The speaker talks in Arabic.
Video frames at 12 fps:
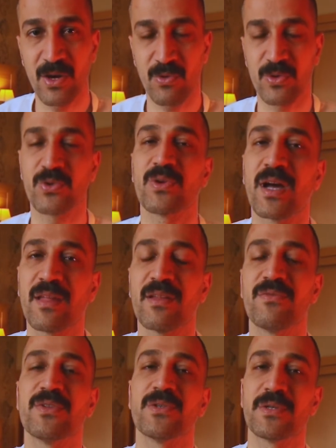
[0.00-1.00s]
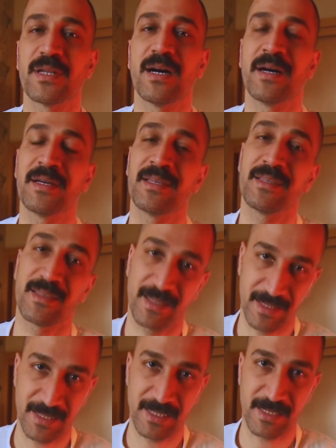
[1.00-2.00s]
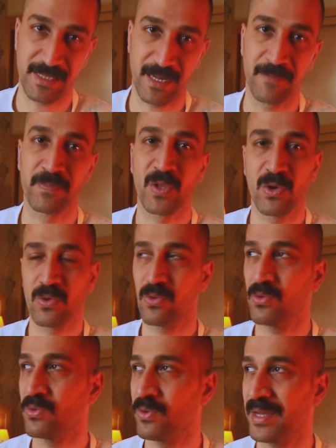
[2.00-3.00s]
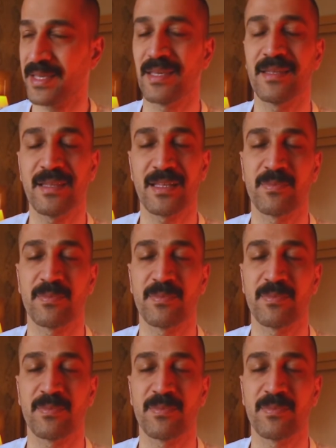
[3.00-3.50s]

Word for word: ويكون هذا الفيديو النهائي للسلسله واكيد